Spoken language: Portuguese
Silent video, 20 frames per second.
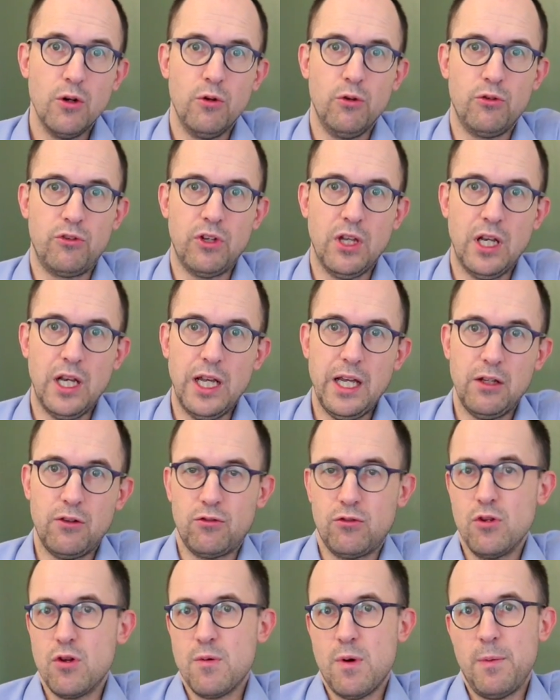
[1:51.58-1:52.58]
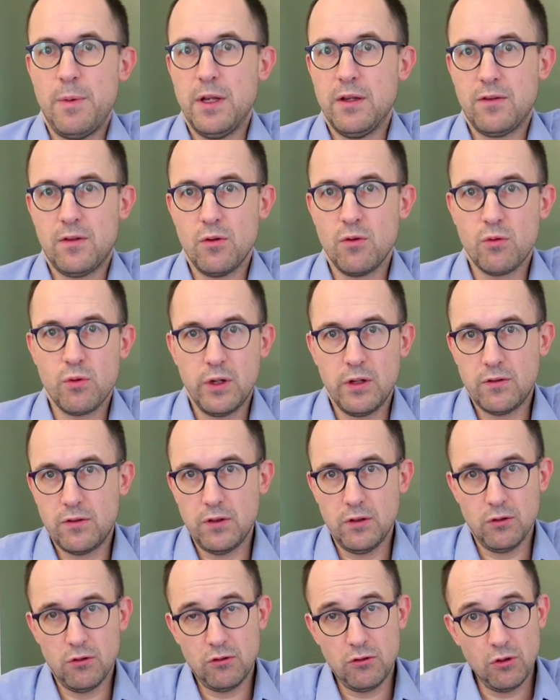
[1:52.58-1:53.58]
Os eleitos normalmente são
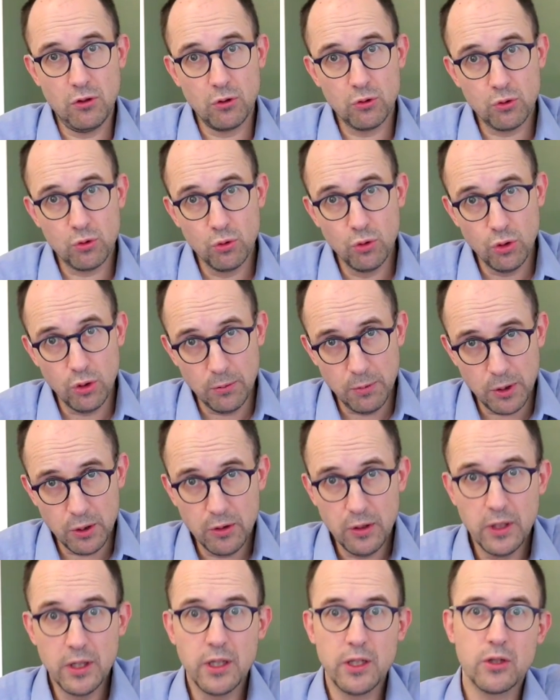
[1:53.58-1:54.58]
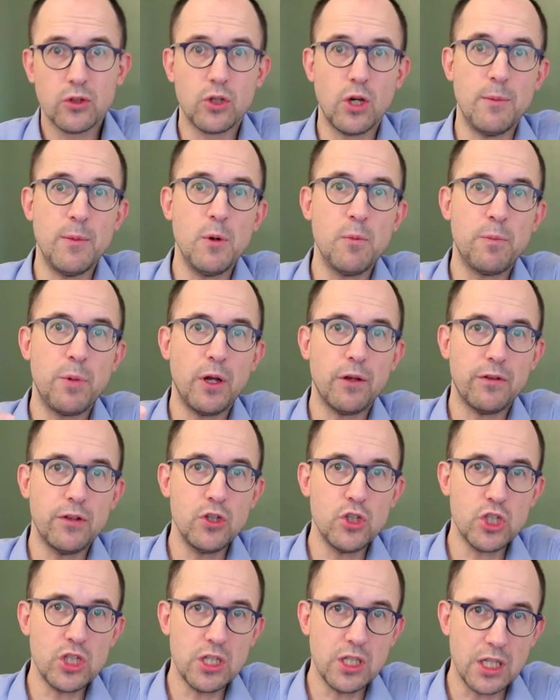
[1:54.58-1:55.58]
conhecidos em outubro, tomam
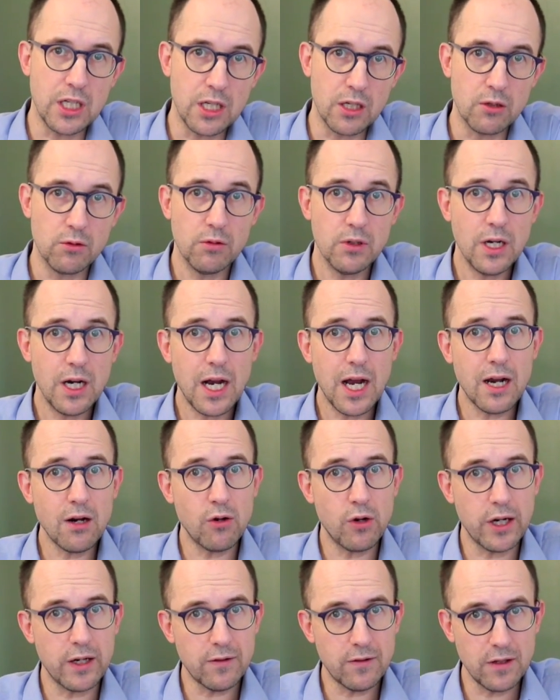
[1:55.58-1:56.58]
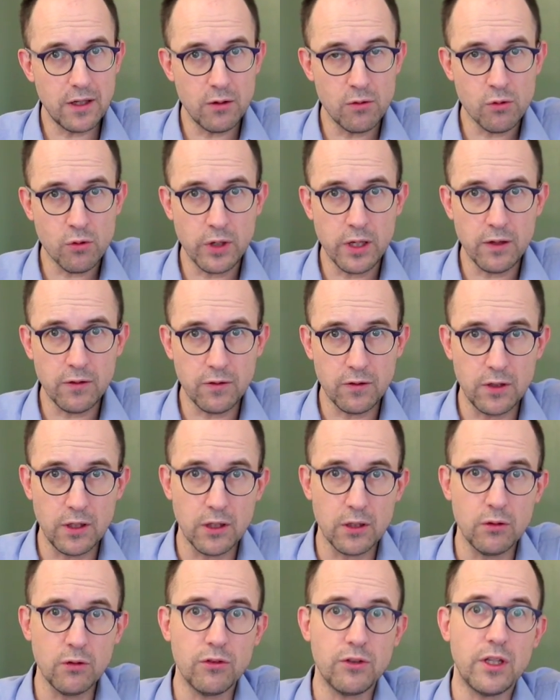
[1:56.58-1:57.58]
posse em janeiro. Agora serão
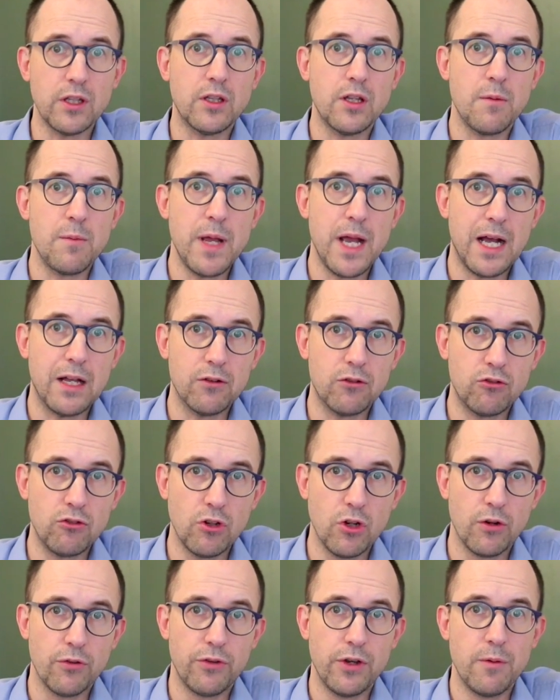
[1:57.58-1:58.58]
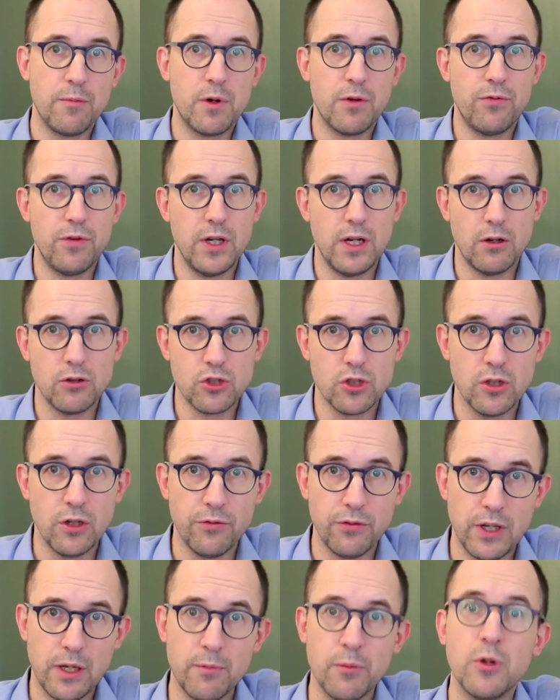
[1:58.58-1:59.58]
conhecidos entre meados de novembro e final de
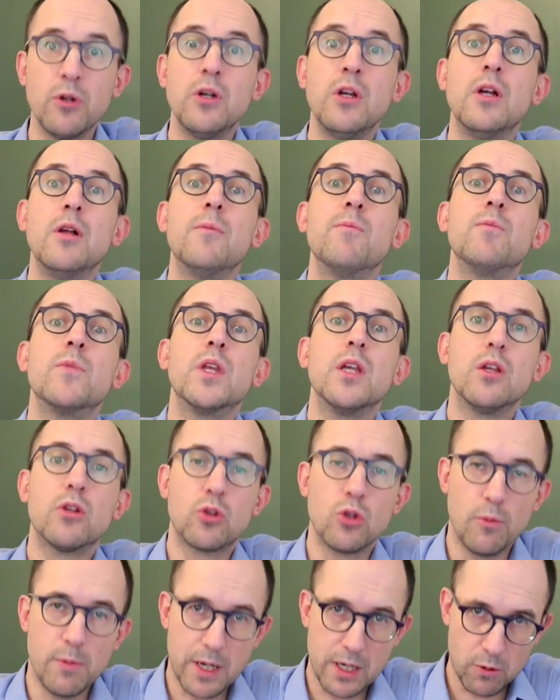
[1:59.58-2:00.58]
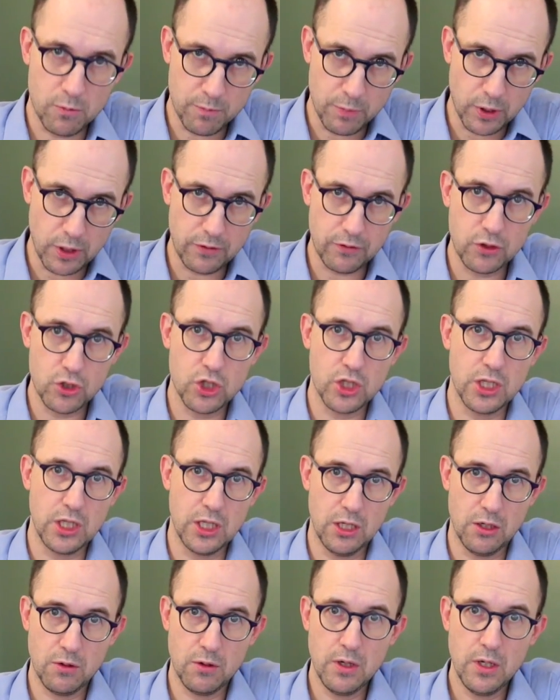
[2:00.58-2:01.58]
novembro e tomarão posse em
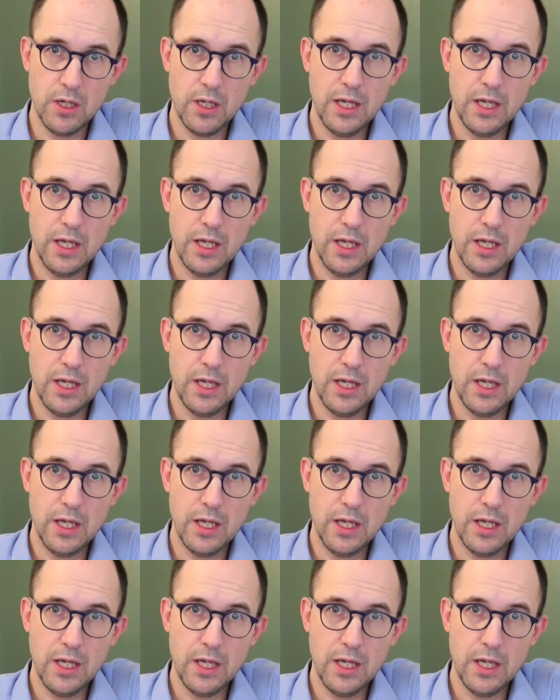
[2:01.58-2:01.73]
janeiro.